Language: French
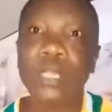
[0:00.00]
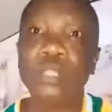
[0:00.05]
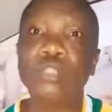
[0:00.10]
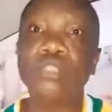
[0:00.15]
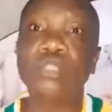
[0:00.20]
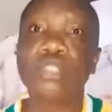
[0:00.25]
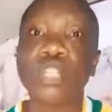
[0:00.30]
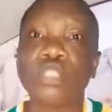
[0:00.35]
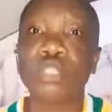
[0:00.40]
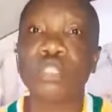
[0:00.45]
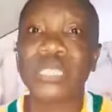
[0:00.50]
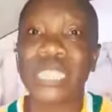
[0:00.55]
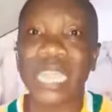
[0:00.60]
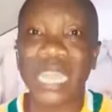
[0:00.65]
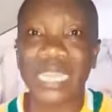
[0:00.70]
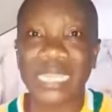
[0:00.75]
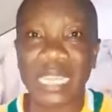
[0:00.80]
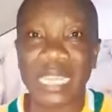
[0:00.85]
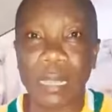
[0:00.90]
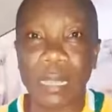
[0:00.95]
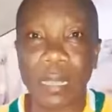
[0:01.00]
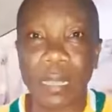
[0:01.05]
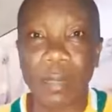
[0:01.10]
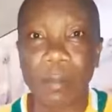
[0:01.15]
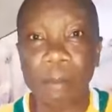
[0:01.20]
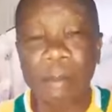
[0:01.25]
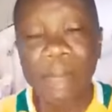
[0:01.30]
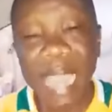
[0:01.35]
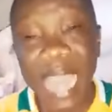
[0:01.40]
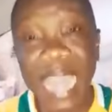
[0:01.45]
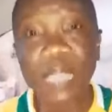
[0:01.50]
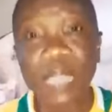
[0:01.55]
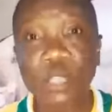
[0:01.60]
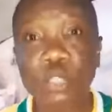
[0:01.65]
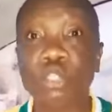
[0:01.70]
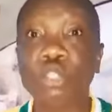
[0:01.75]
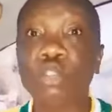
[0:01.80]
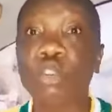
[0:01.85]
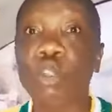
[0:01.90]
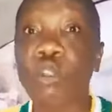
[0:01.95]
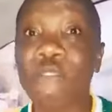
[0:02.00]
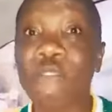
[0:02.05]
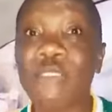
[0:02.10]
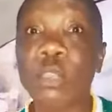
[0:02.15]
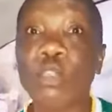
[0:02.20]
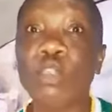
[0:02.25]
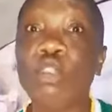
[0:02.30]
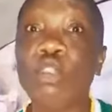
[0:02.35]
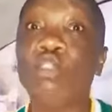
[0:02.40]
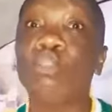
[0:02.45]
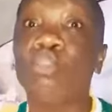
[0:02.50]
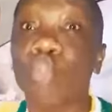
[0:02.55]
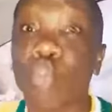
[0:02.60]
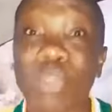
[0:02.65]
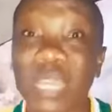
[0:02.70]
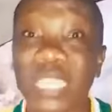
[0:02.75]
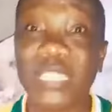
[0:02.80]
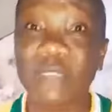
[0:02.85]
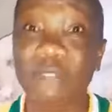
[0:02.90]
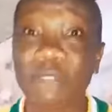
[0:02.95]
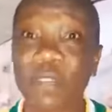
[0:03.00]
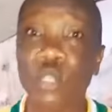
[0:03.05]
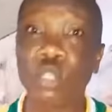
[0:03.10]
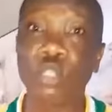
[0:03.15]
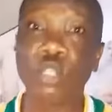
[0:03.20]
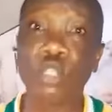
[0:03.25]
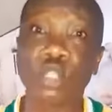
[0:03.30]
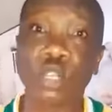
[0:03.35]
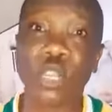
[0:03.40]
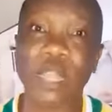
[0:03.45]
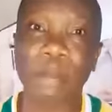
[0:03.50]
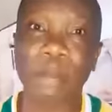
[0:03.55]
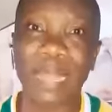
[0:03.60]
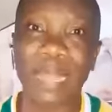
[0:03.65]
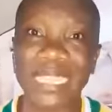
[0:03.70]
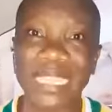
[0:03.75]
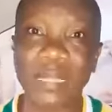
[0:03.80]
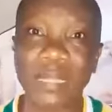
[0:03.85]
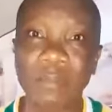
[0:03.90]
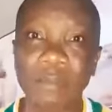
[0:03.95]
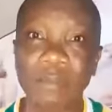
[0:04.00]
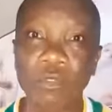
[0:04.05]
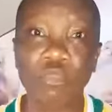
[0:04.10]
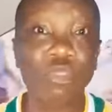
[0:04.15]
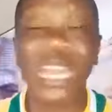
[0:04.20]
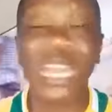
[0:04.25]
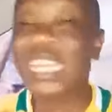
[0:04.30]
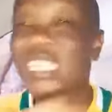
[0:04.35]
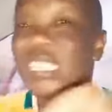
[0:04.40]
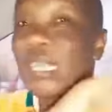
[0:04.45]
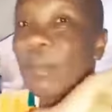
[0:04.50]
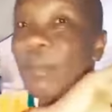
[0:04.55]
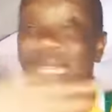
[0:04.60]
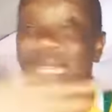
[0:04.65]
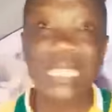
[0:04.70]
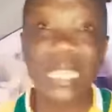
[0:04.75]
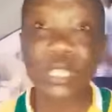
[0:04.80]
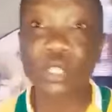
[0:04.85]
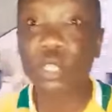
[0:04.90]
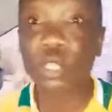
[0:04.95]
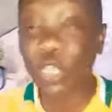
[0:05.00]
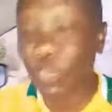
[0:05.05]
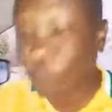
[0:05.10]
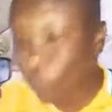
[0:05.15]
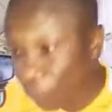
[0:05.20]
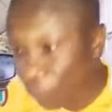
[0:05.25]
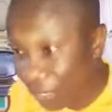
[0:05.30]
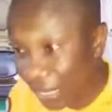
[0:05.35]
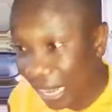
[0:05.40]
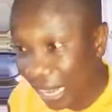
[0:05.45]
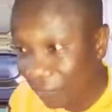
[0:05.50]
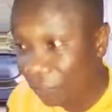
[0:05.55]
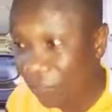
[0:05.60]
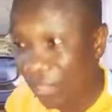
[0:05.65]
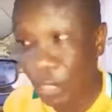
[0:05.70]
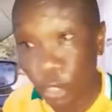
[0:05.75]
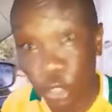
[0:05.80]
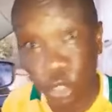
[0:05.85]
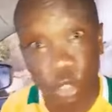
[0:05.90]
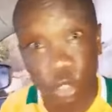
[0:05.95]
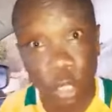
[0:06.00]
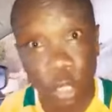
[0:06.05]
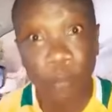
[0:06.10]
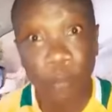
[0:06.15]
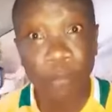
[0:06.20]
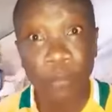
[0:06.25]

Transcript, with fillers: Dieu juge la terre. Mais je suis convaincu que tous les enfants de Dieu seront épargnés. Vous n'allez jamais entendre qu'un enfant de Dieu